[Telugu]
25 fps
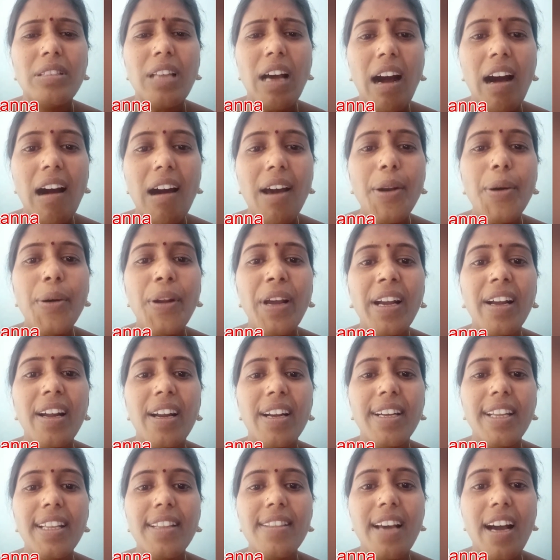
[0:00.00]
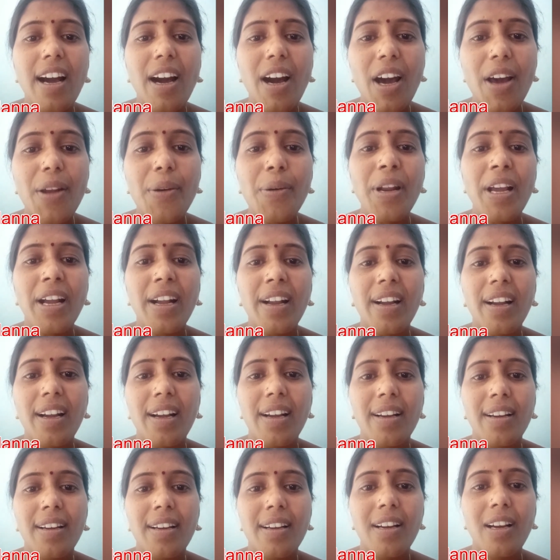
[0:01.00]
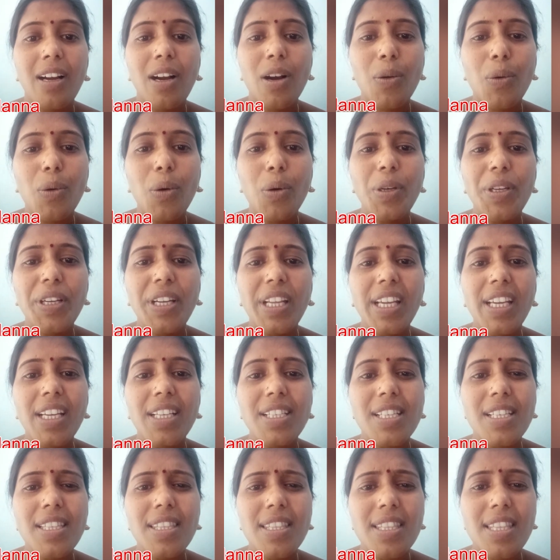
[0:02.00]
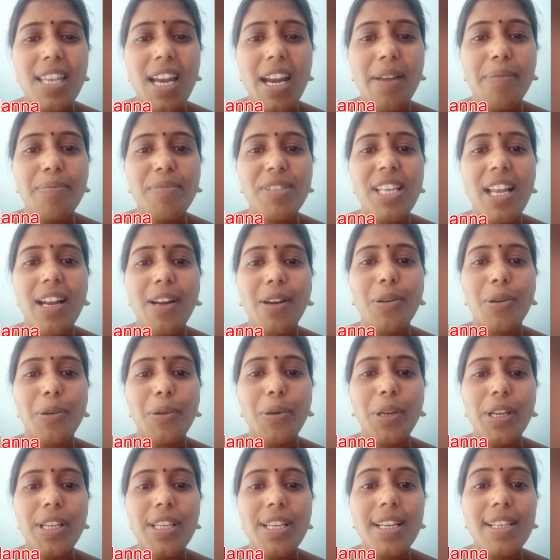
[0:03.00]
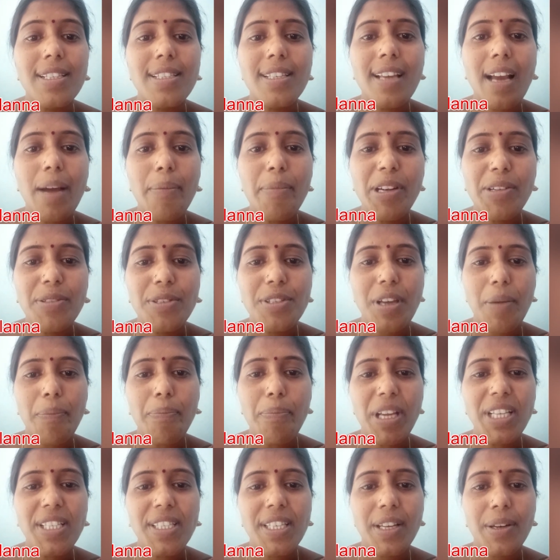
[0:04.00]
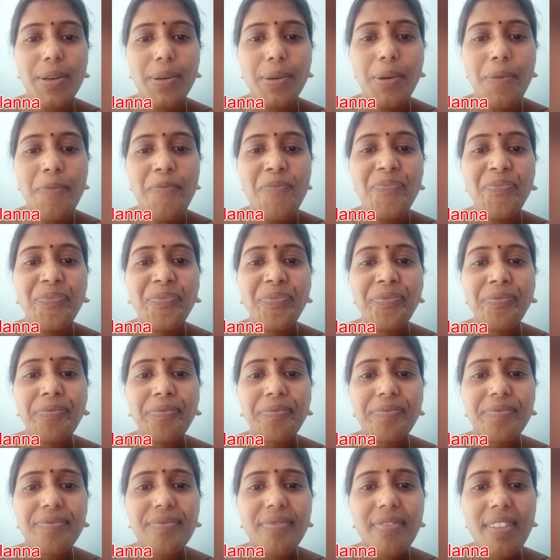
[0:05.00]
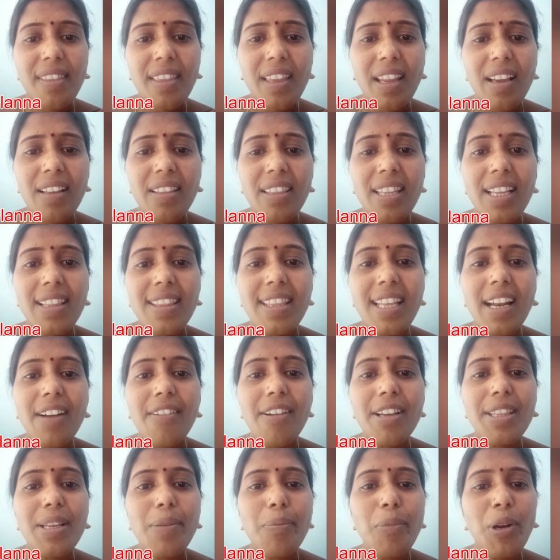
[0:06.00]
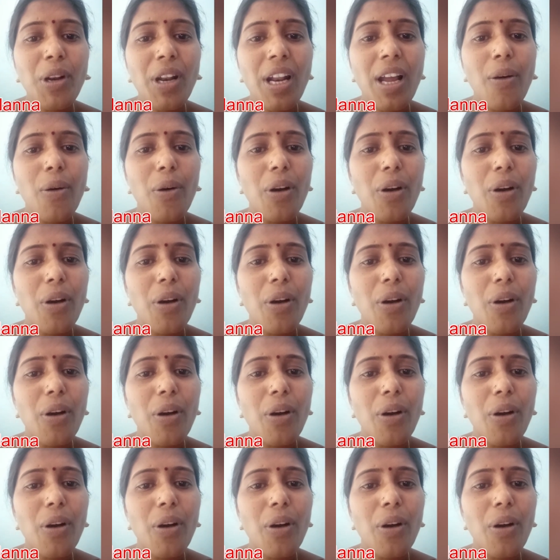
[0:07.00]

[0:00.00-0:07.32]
దారుణంగా అంటే దారుణంగా ఆ కొట్టి చిత్ర హింసలకు గురి చేసి ఆమెను చంపేసిండ్రు దాని తర్వాత మొన్న